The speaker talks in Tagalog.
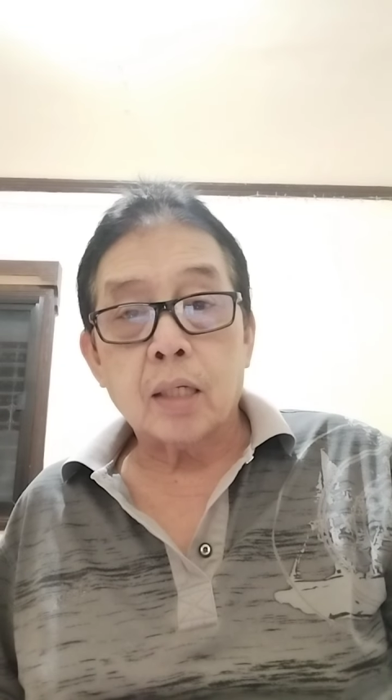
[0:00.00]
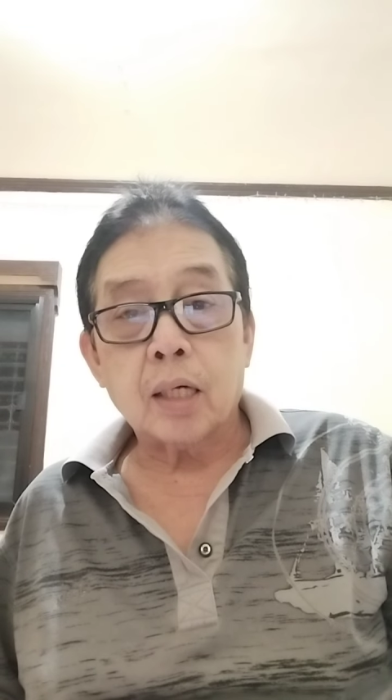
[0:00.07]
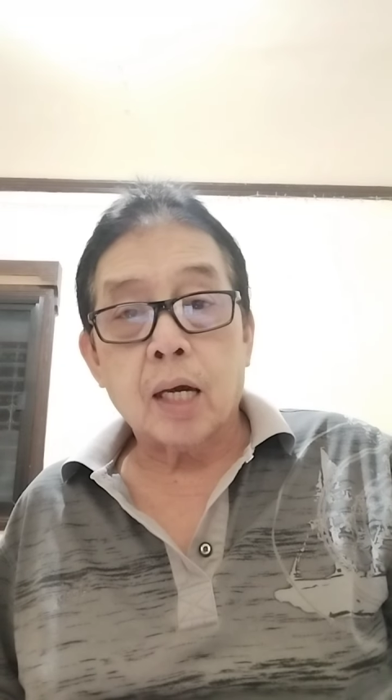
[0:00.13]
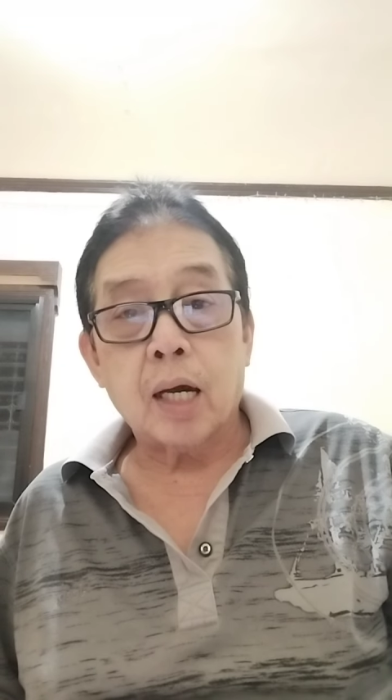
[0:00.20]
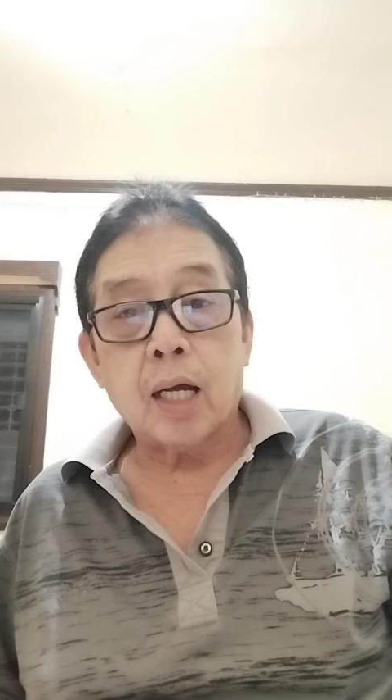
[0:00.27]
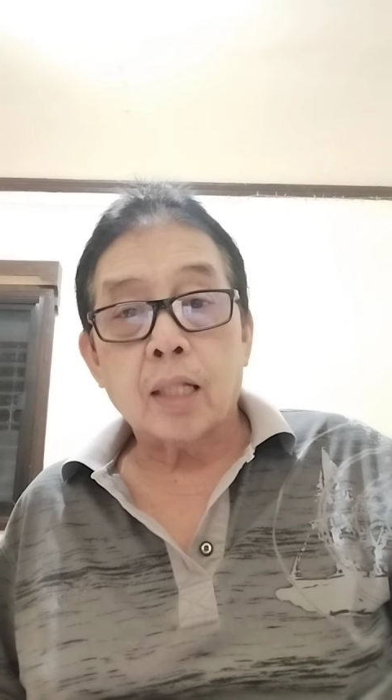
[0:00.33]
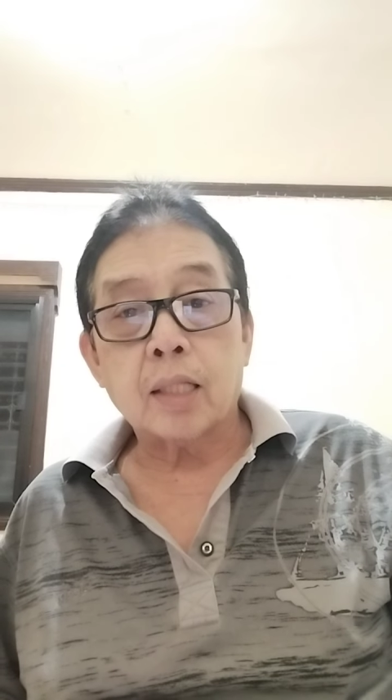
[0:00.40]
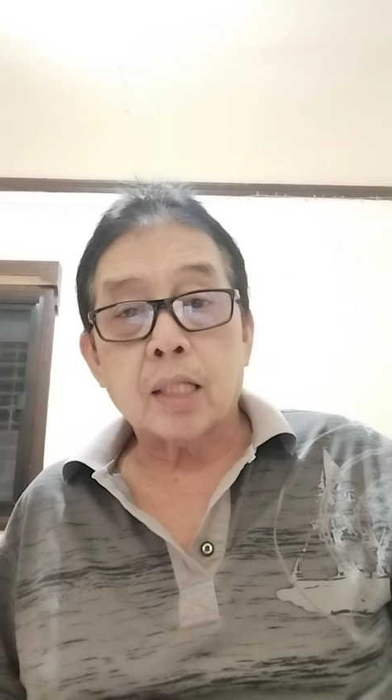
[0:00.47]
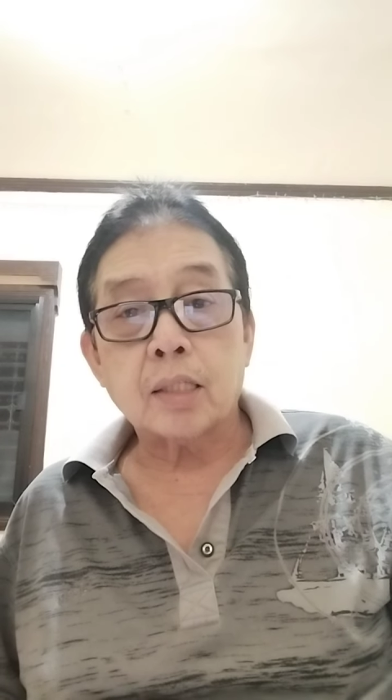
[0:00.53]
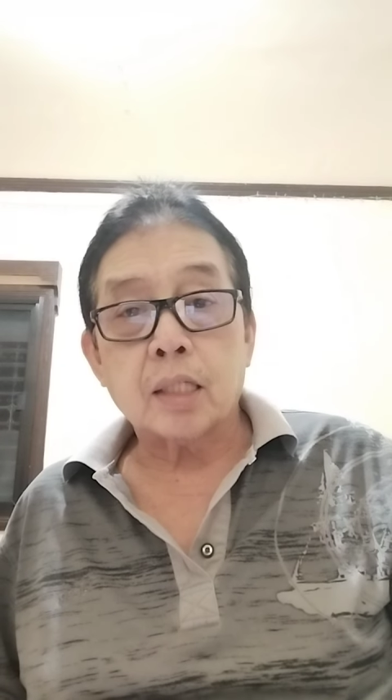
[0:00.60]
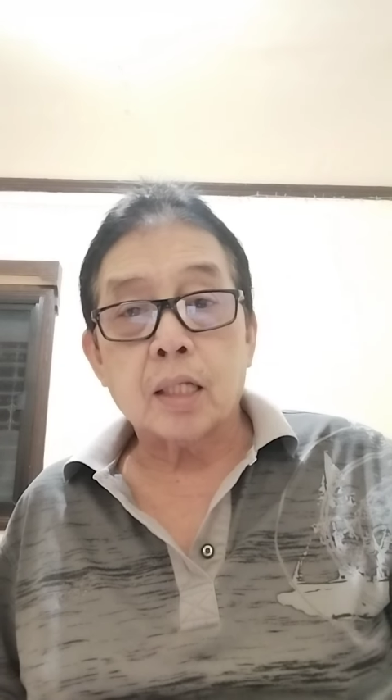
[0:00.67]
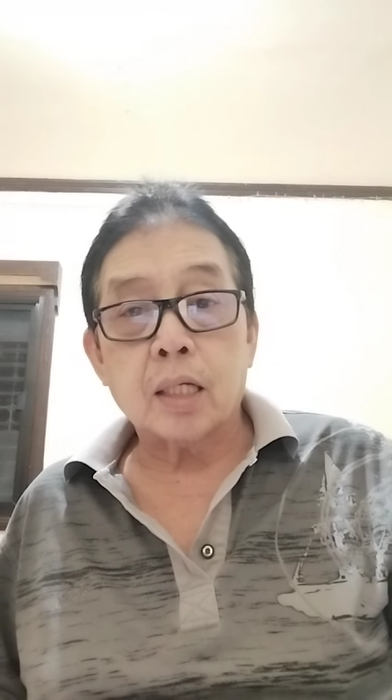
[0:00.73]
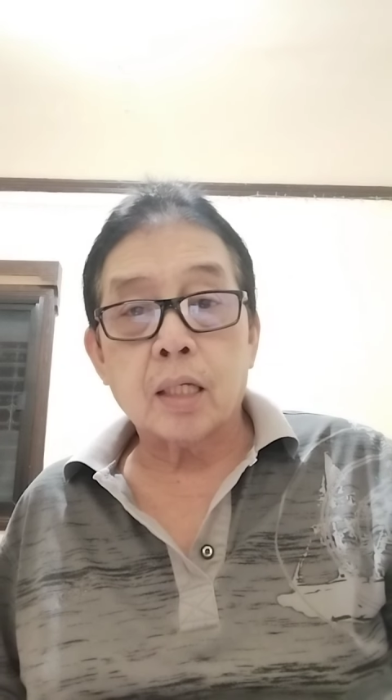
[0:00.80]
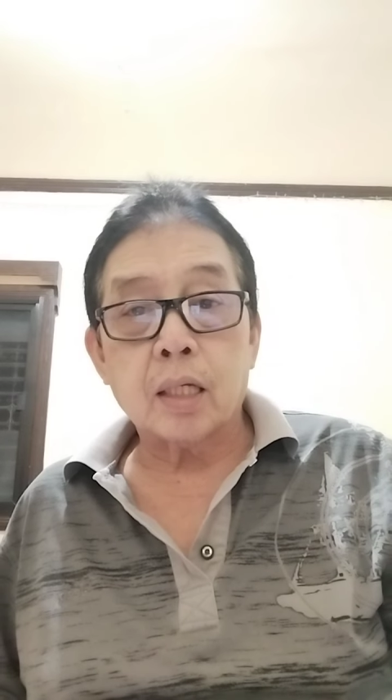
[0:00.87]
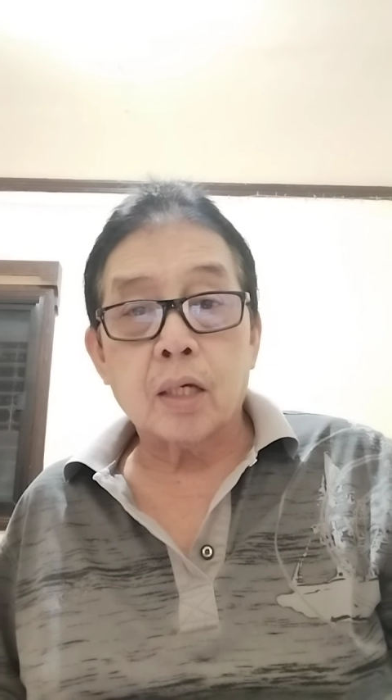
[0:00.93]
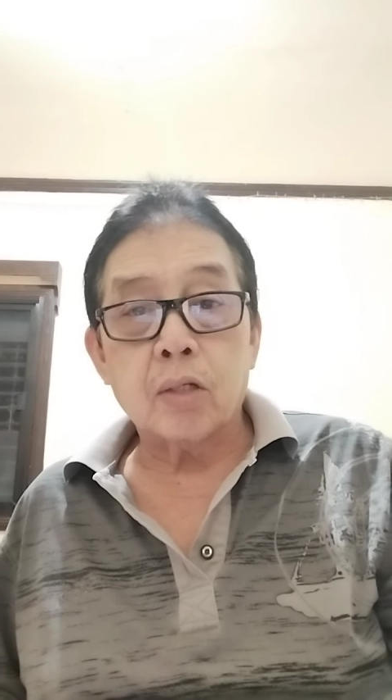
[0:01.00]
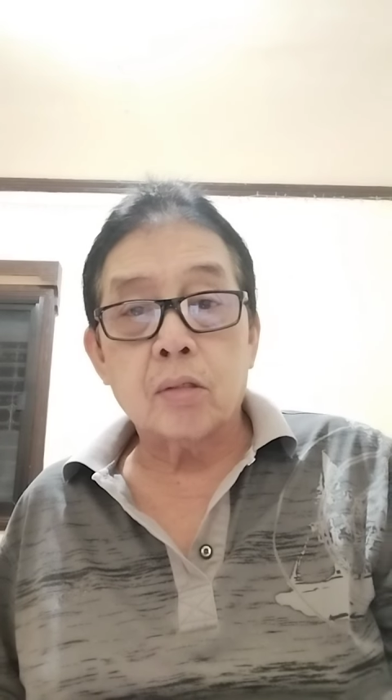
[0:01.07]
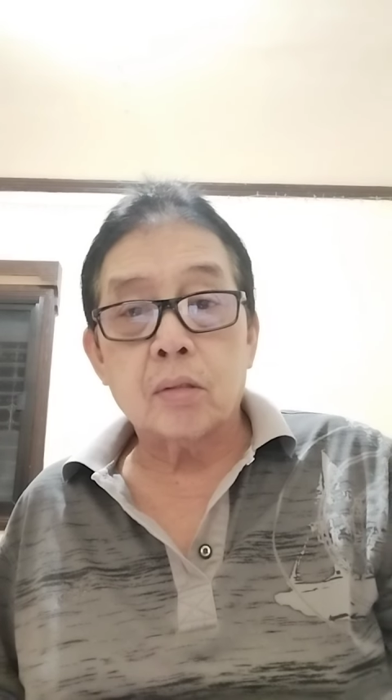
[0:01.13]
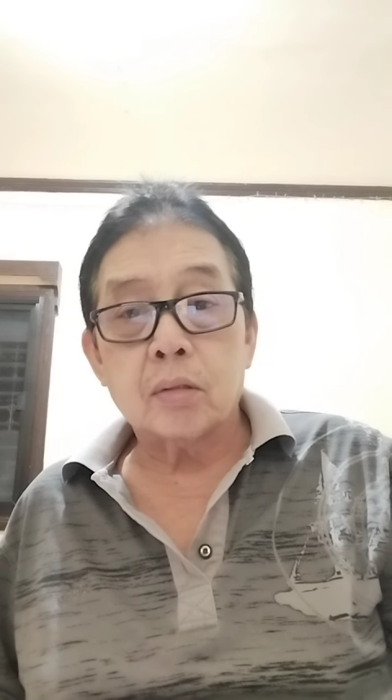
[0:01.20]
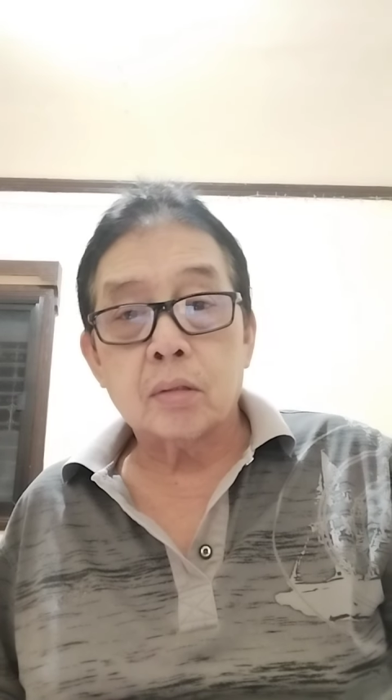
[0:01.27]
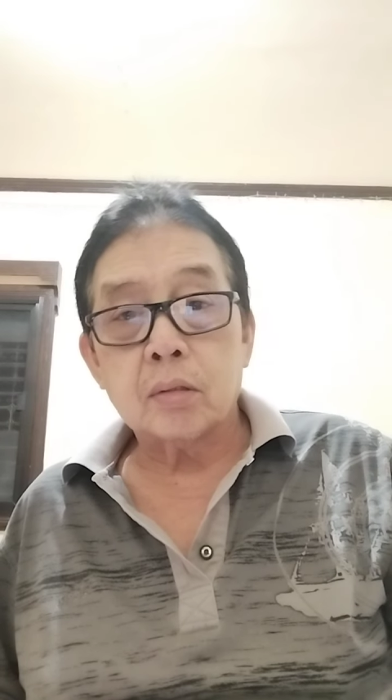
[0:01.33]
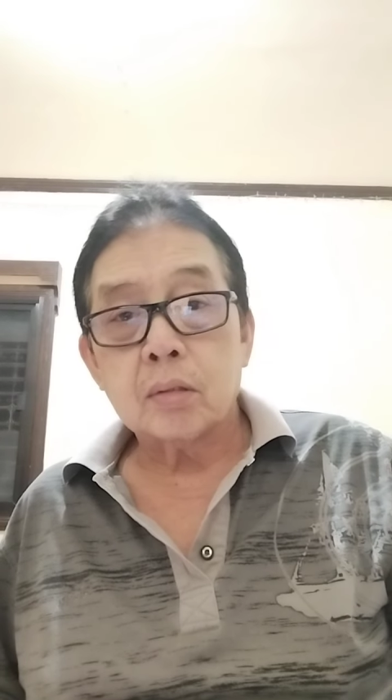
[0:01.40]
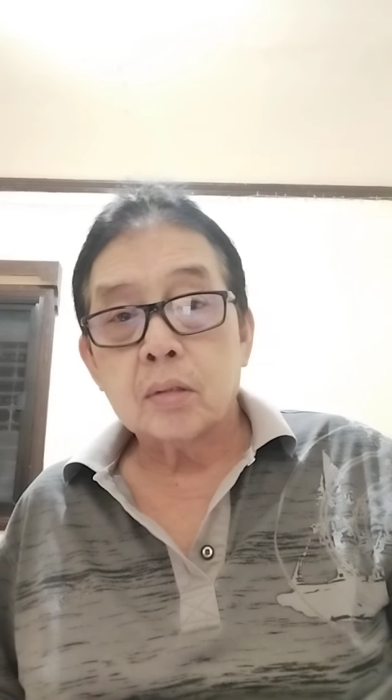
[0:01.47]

Kakaltasan na rin kayo.